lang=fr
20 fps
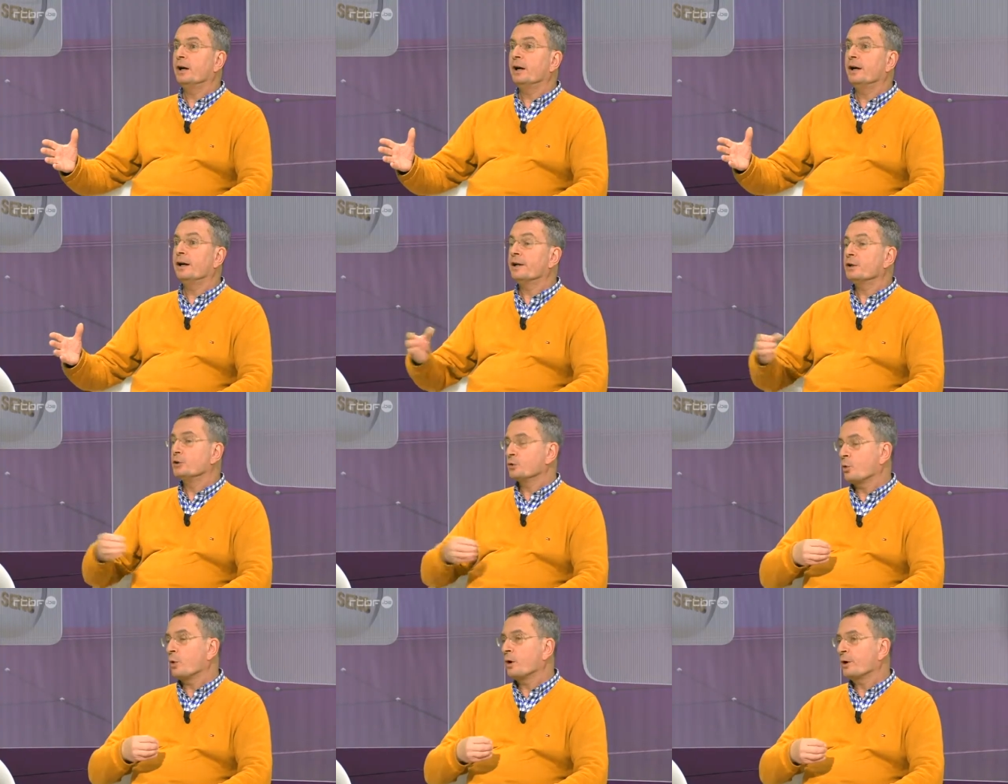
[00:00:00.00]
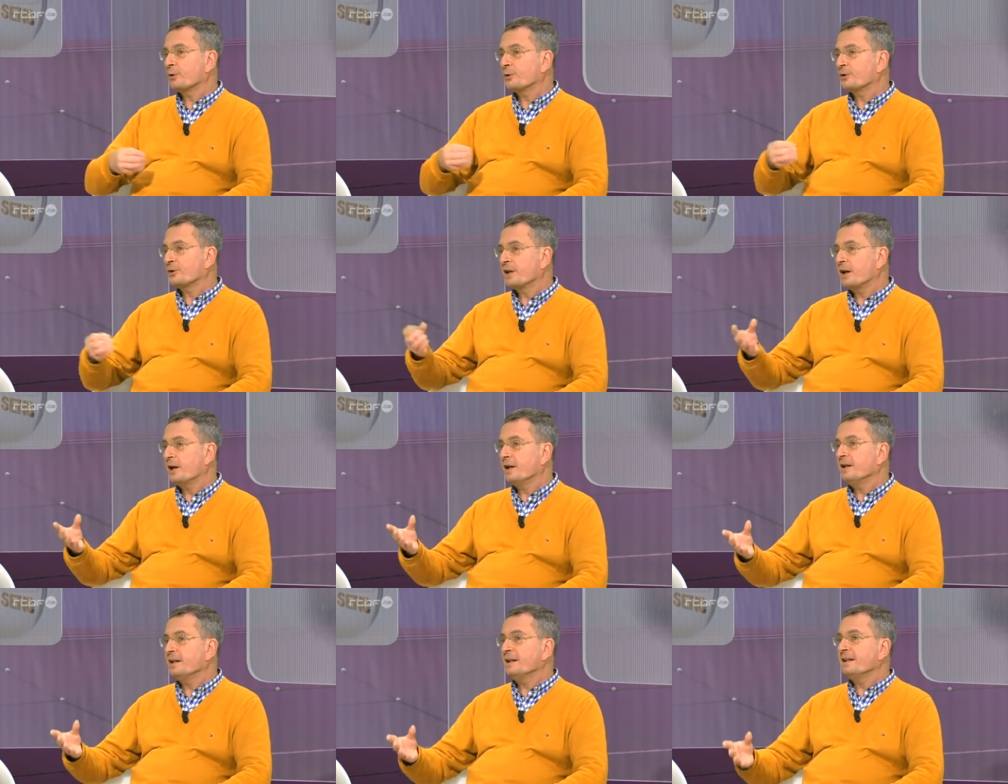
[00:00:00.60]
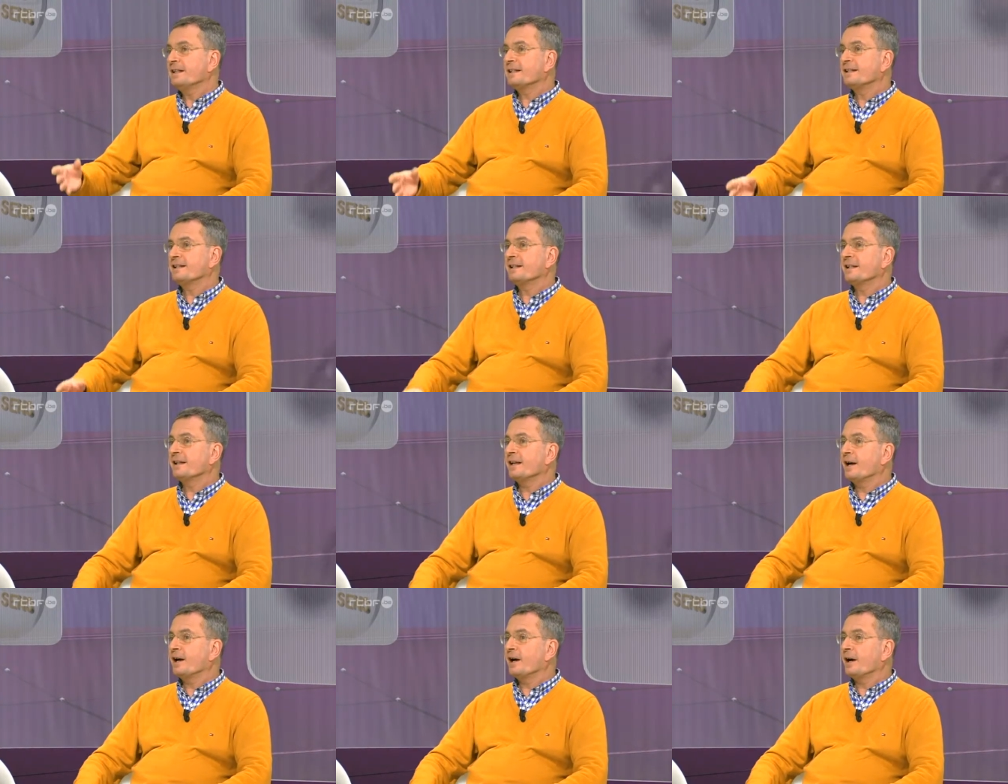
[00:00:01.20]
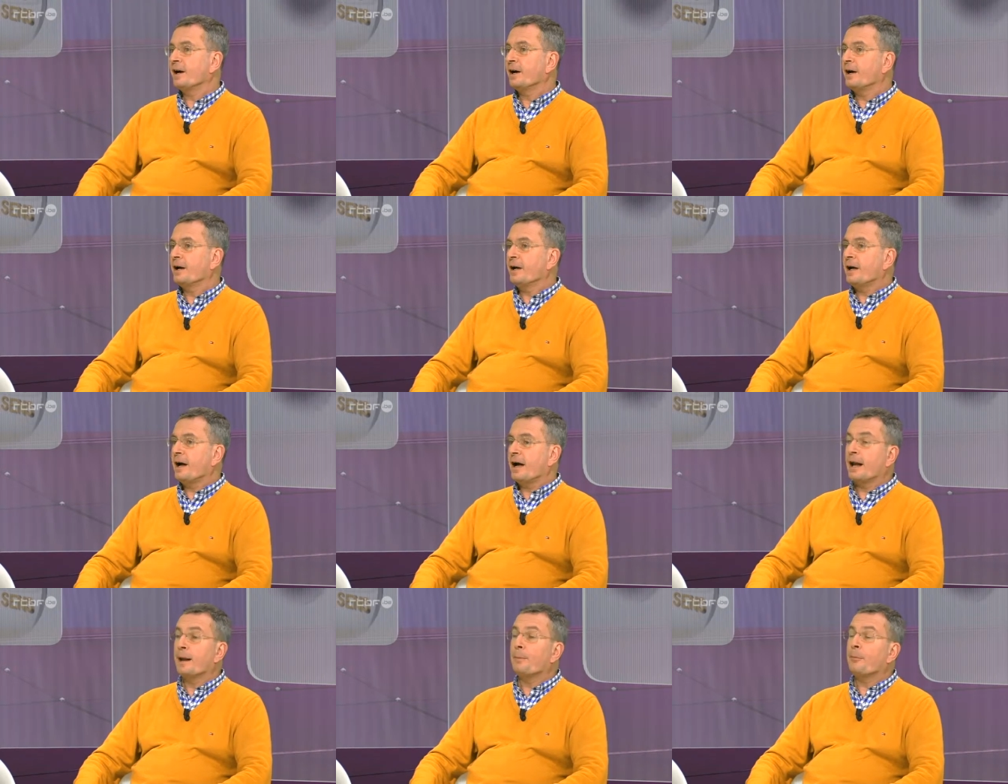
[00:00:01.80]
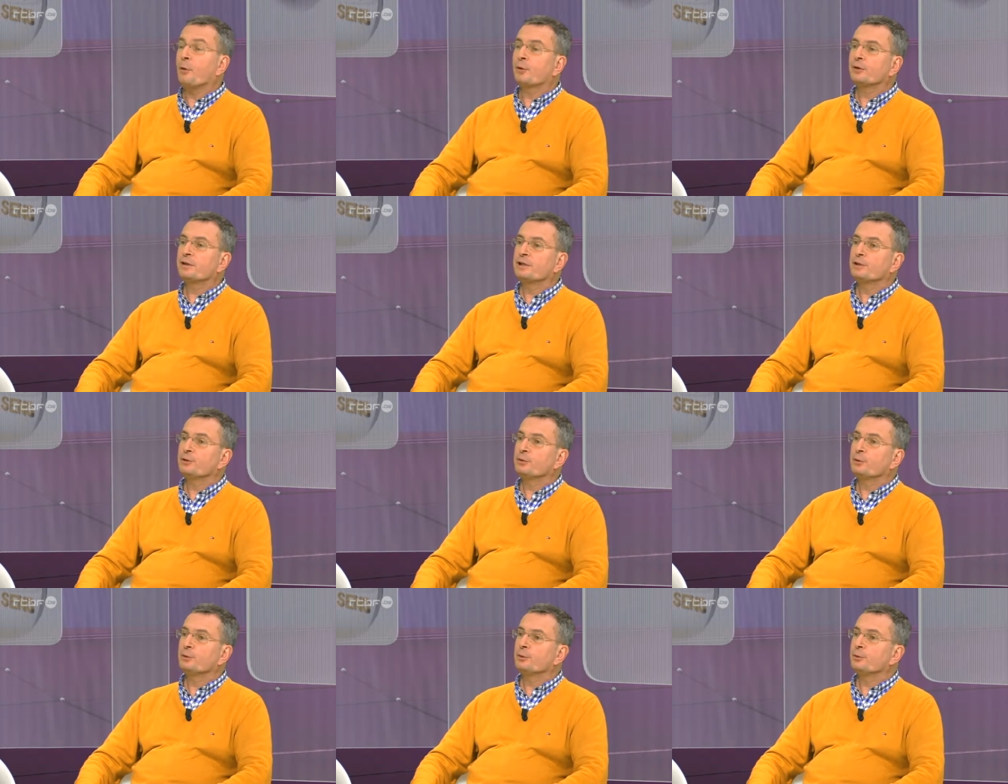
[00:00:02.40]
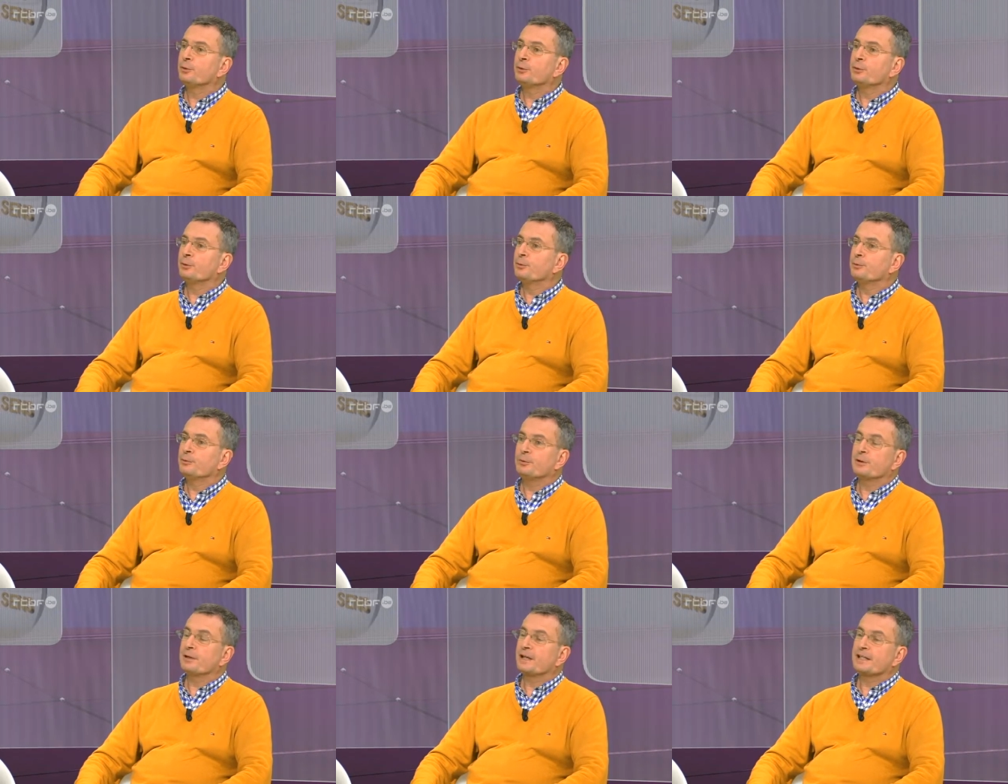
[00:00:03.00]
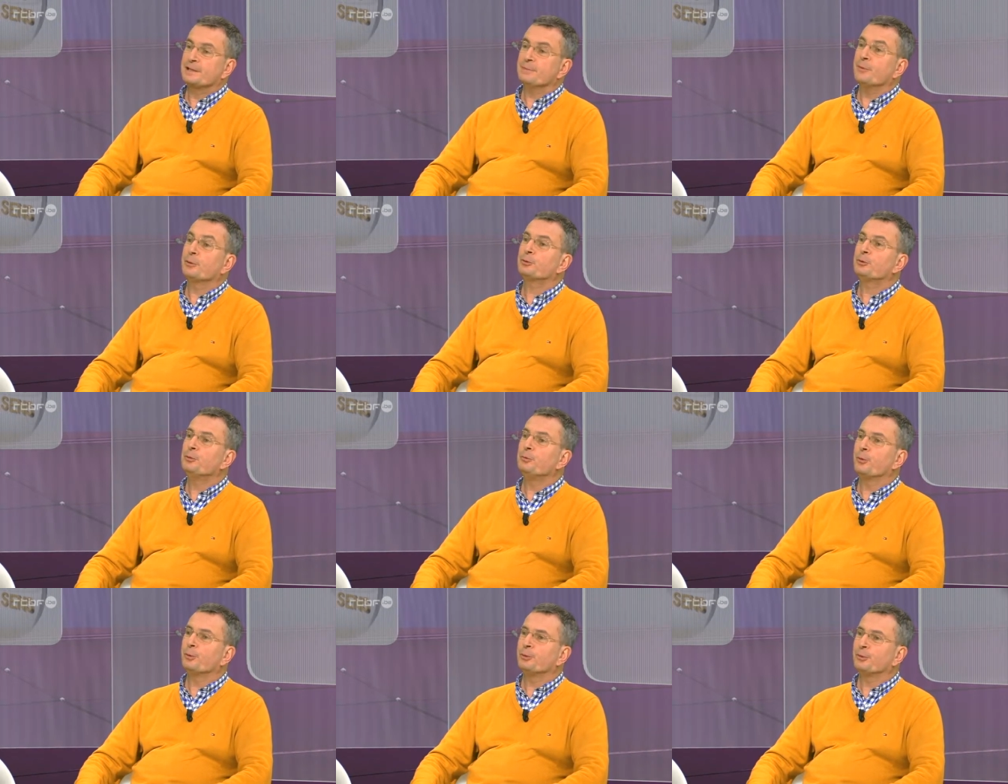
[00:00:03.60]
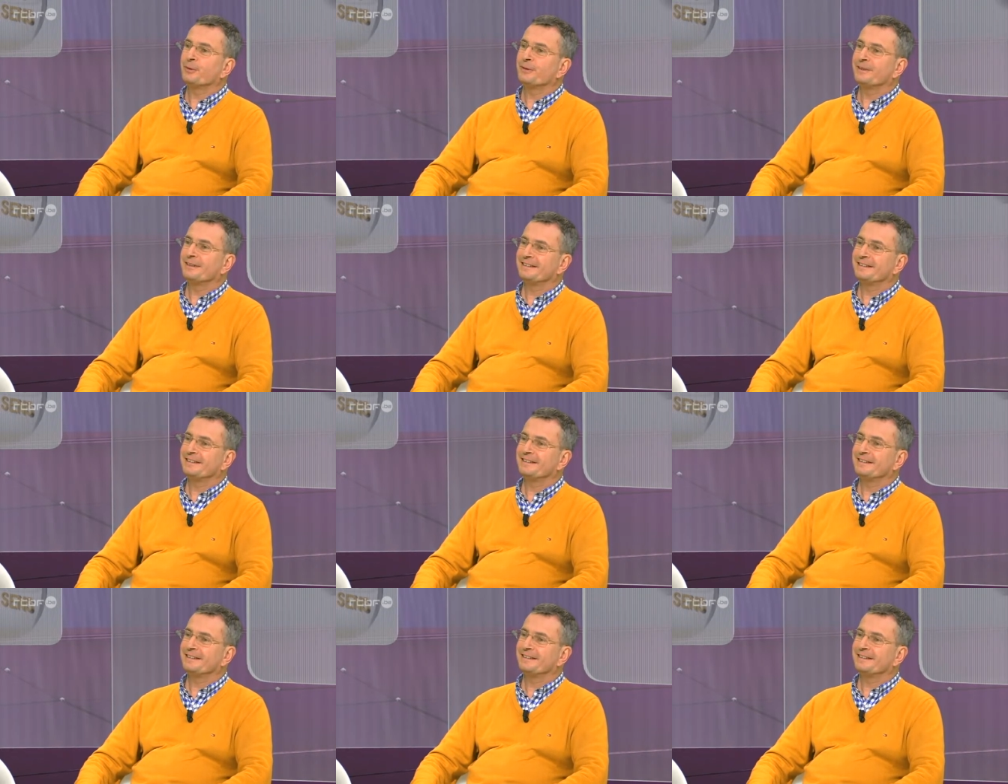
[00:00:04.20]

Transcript: Hein. Et je crois que ça, c'est à, la portée de, de quasiment tout le monde.